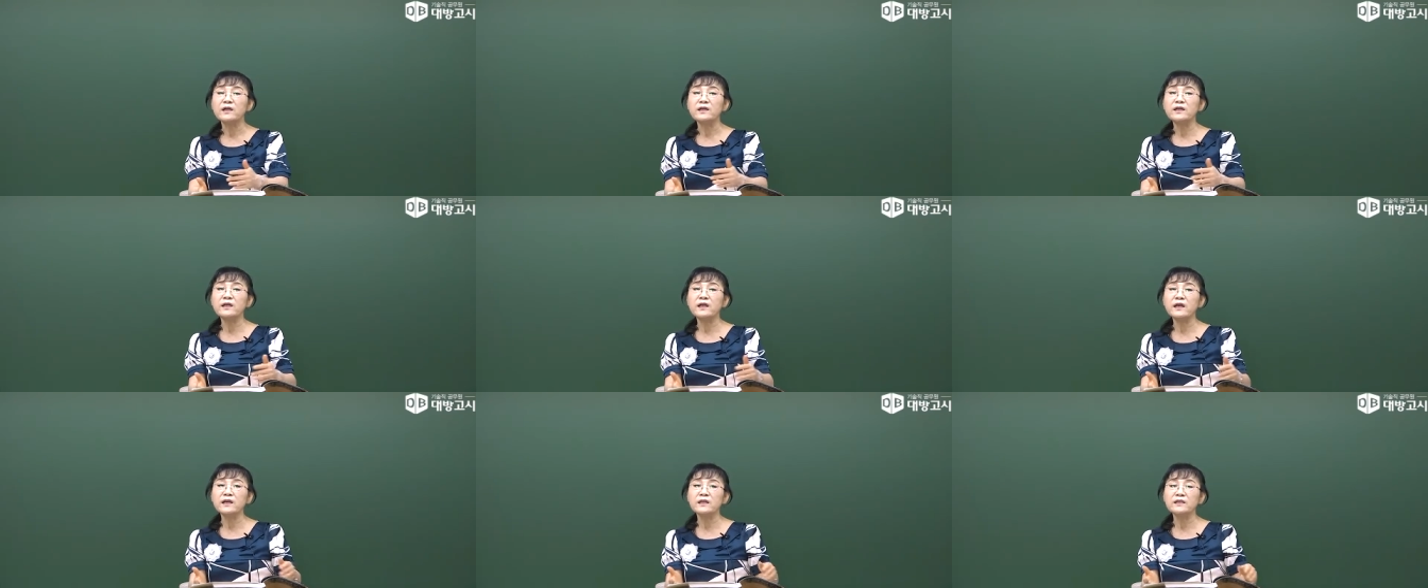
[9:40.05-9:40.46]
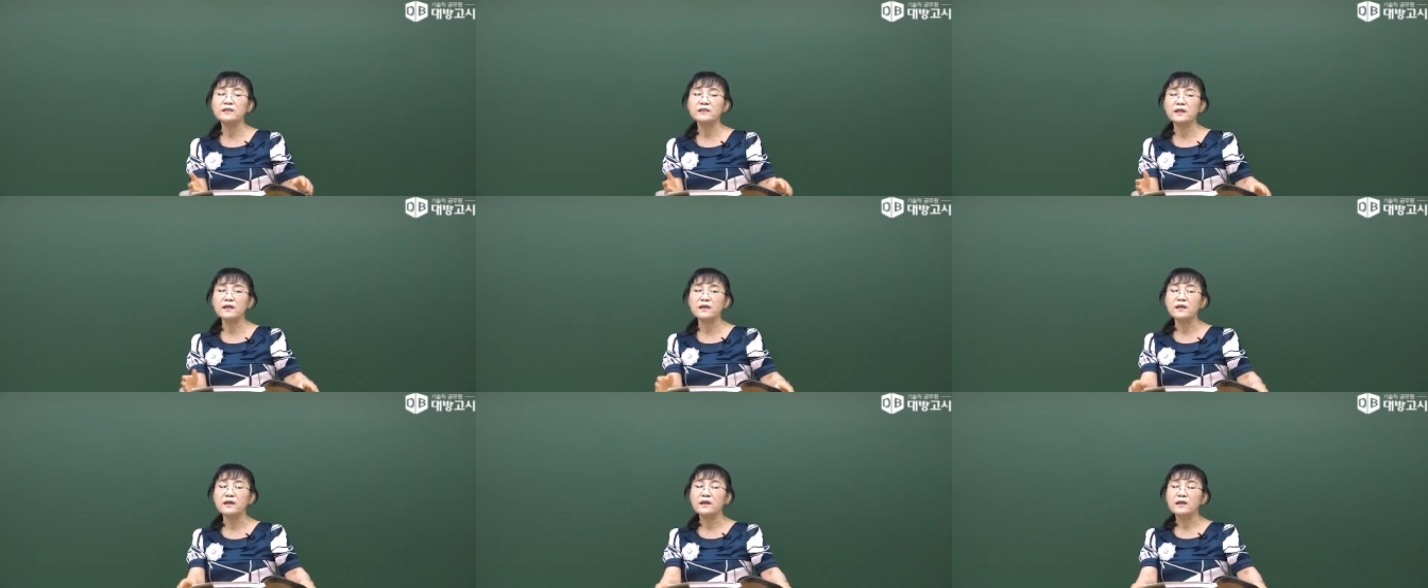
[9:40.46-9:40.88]
이게
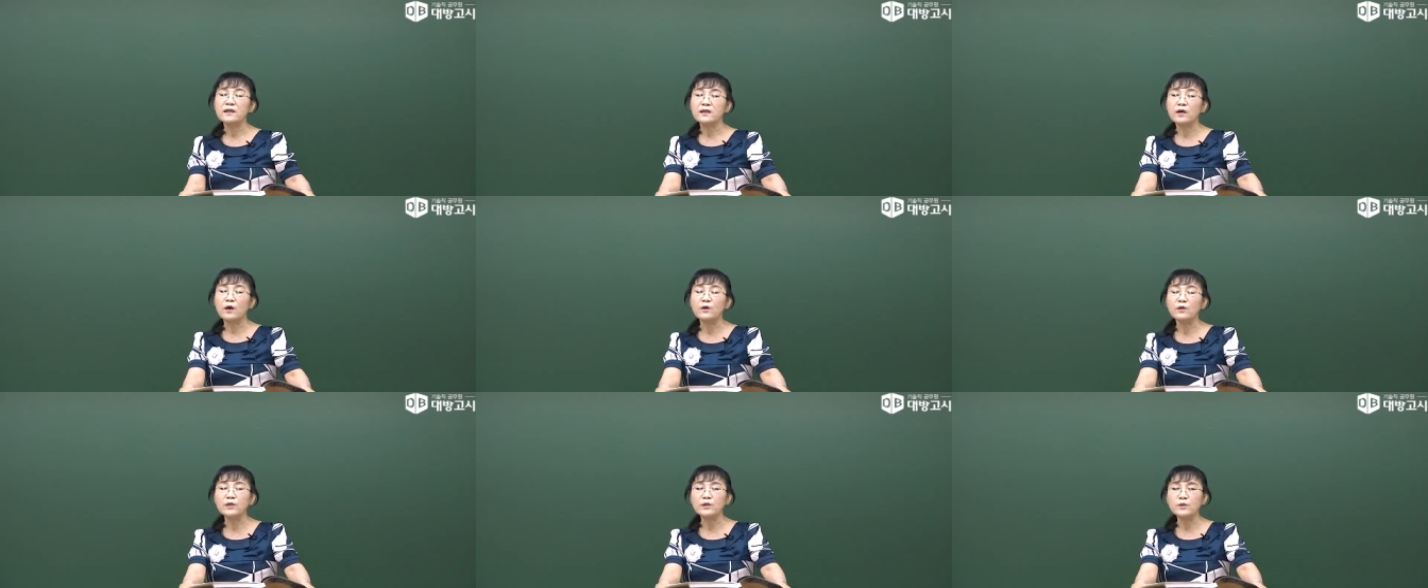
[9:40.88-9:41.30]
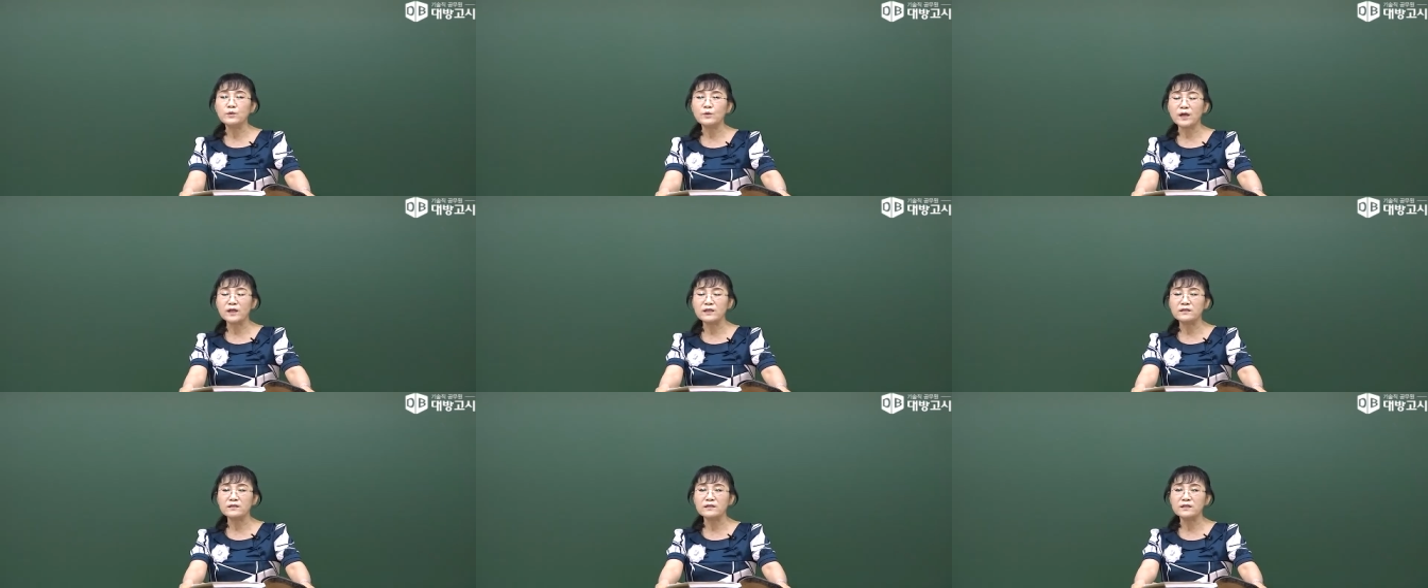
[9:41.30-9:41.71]
이제
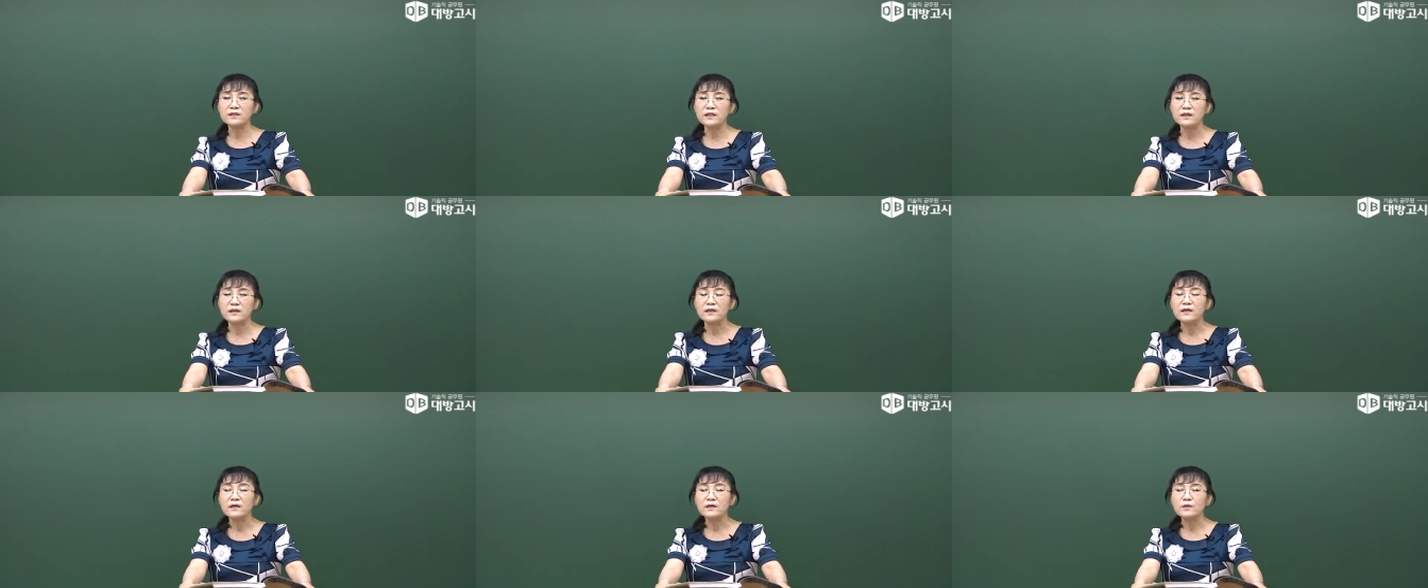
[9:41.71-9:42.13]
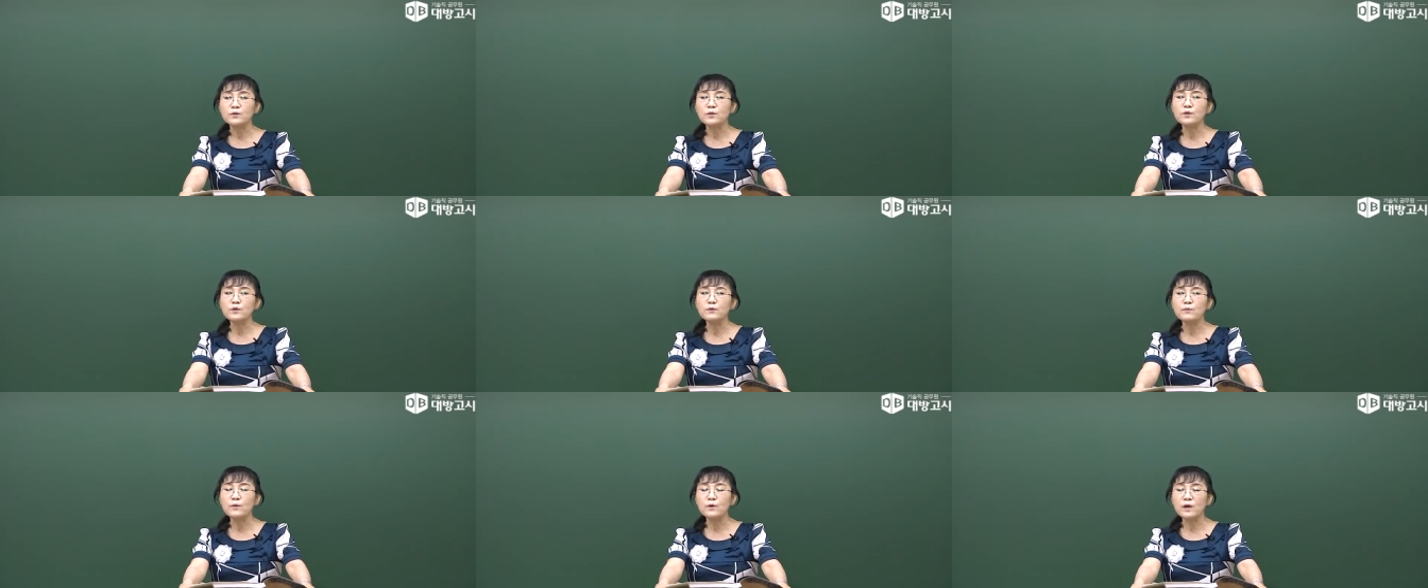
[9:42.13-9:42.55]
경기도라든지
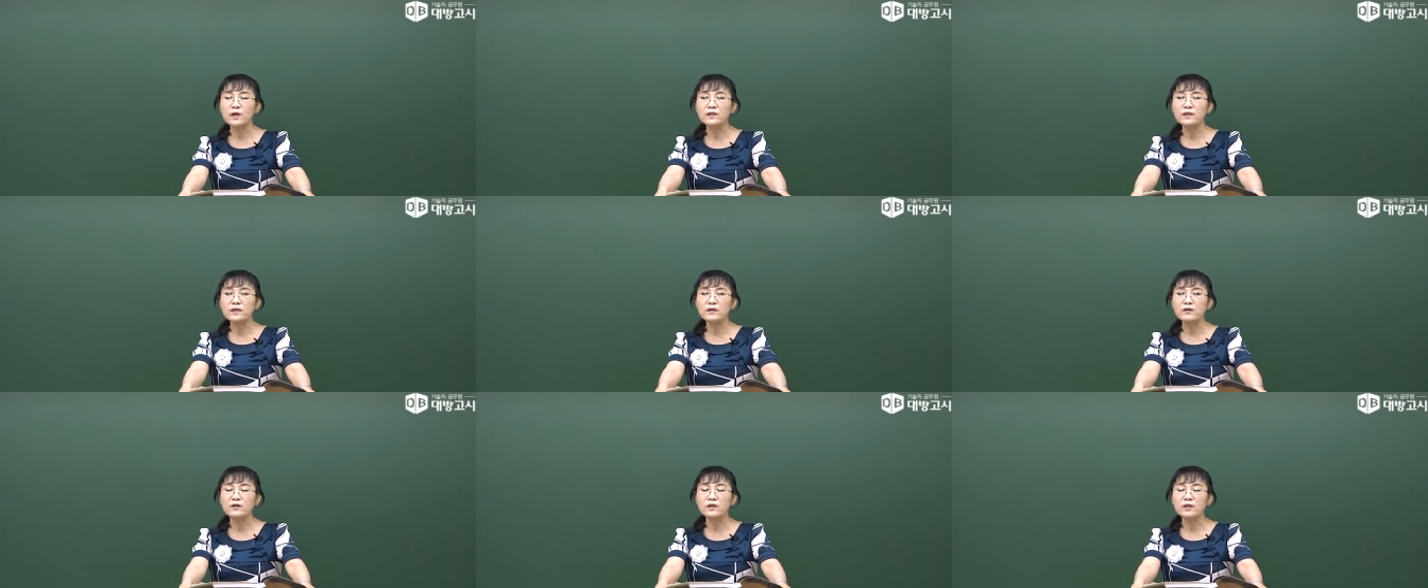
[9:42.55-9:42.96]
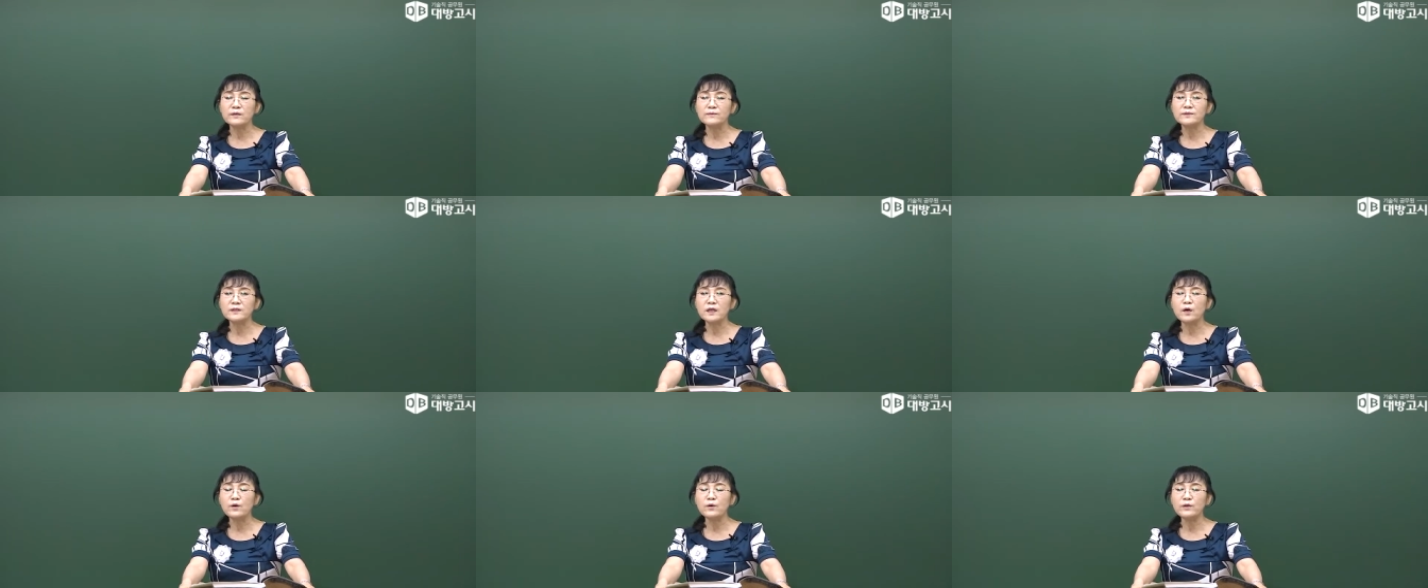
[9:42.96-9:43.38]
또는 뭐가 되는
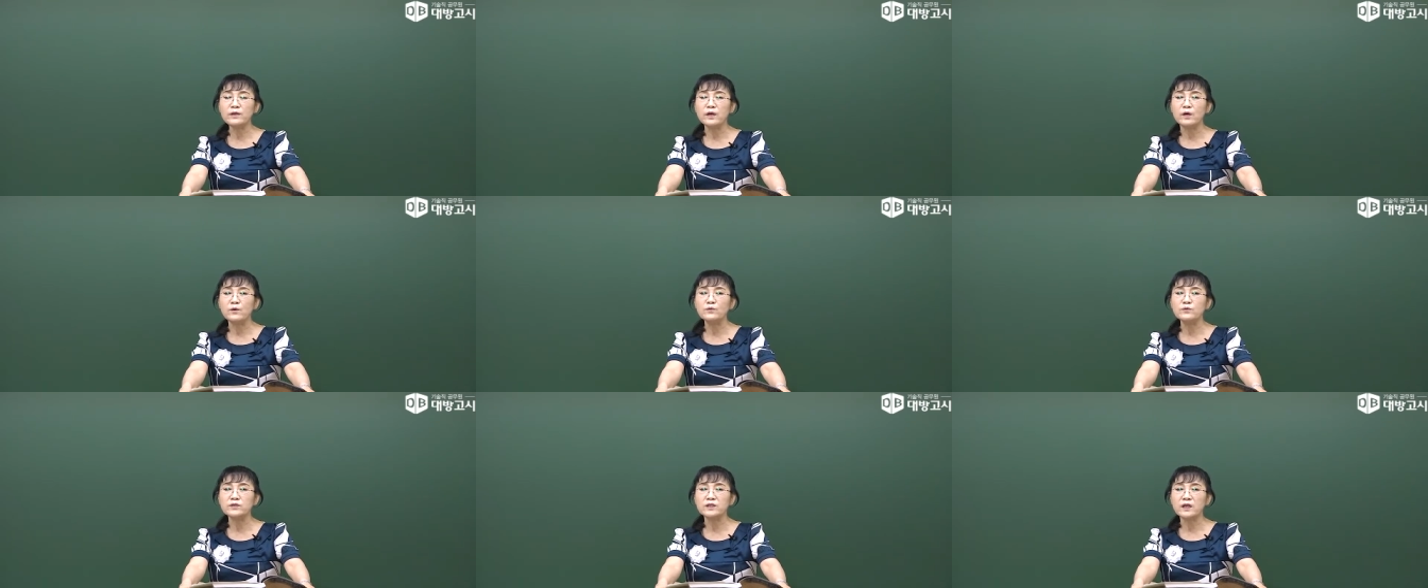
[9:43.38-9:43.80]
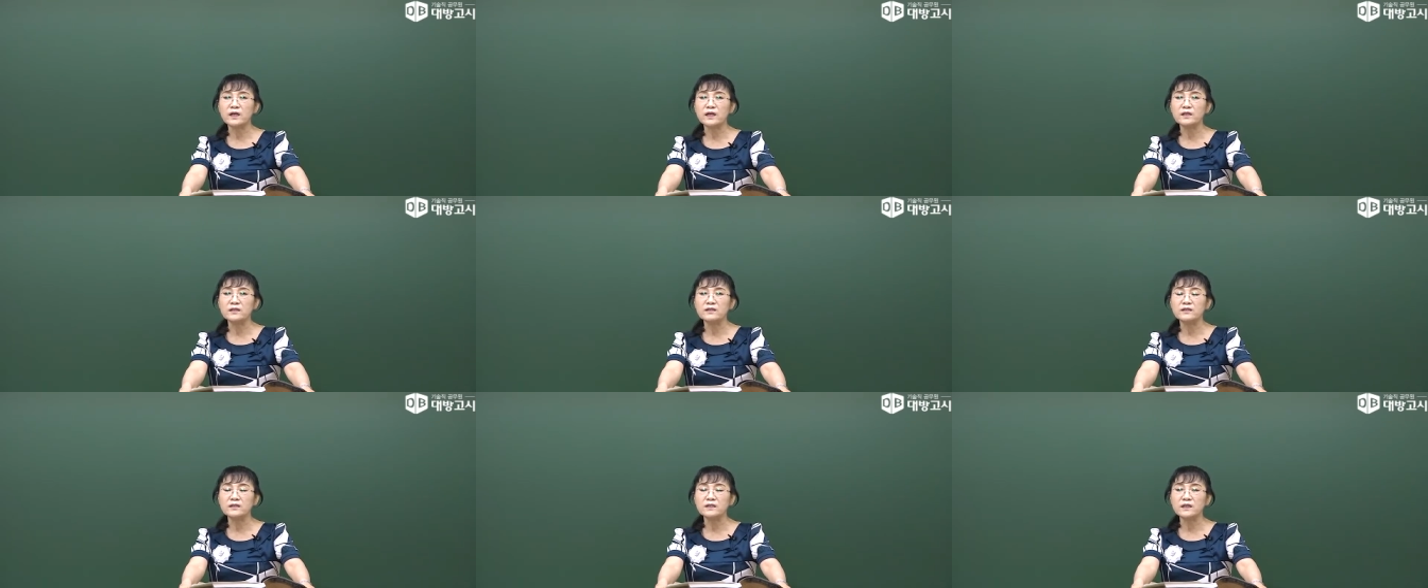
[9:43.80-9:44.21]
거냐면 서울
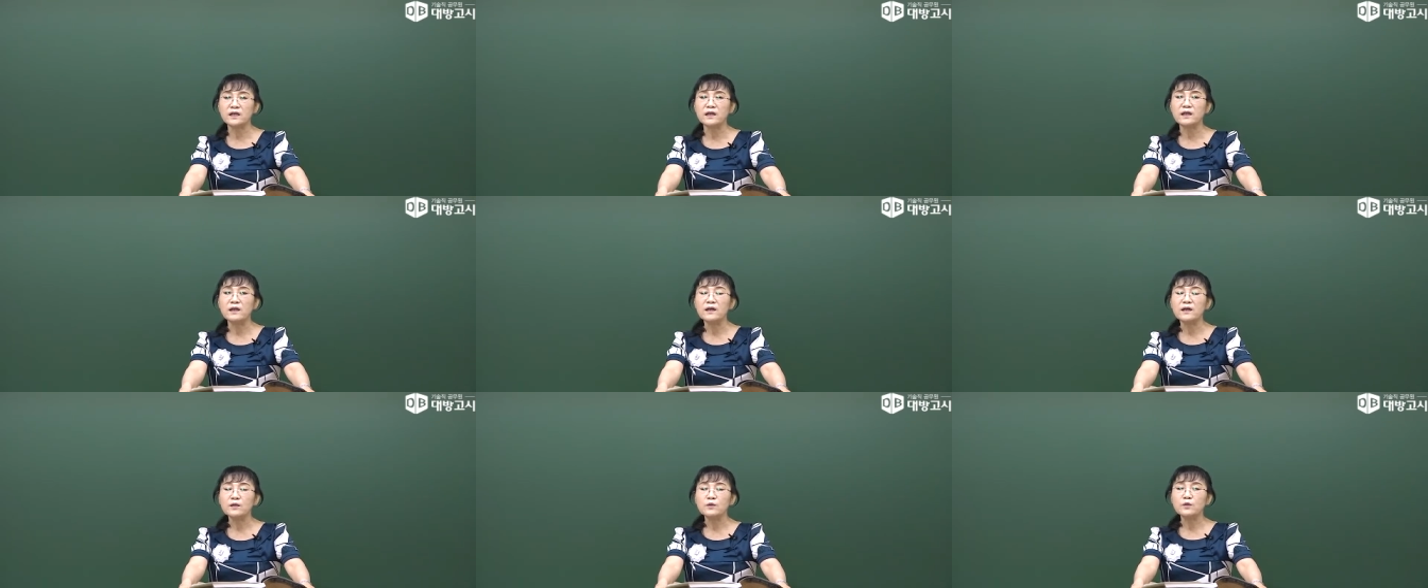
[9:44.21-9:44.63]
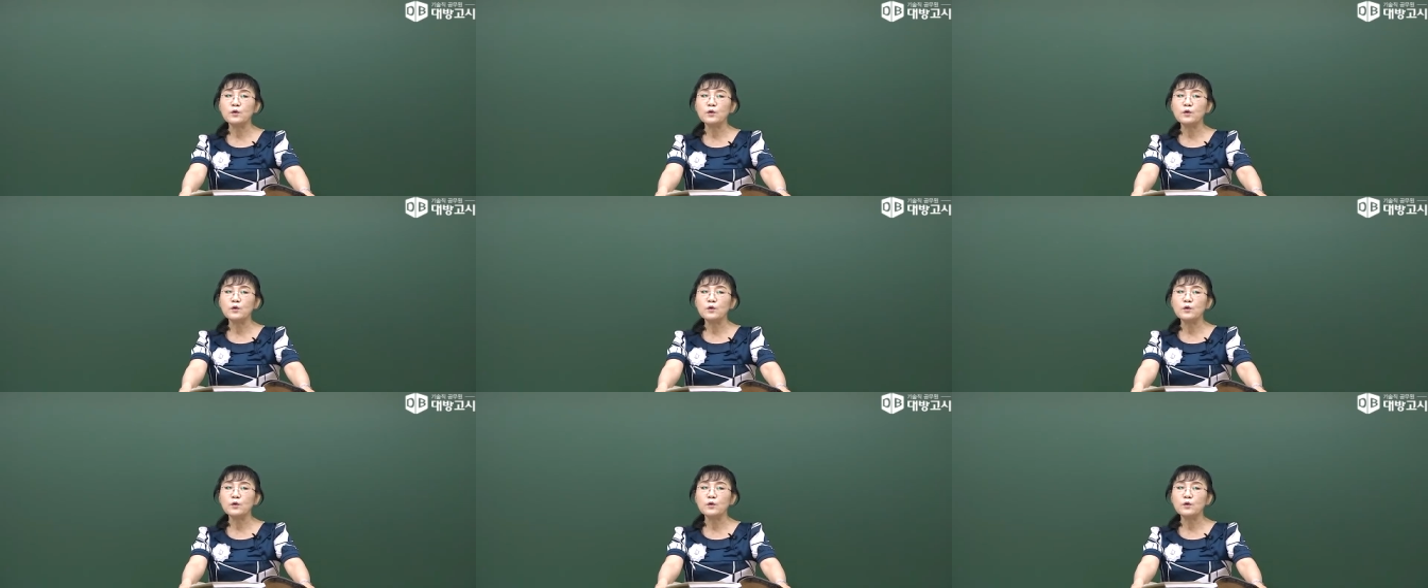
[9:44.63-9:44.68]
연구사라든지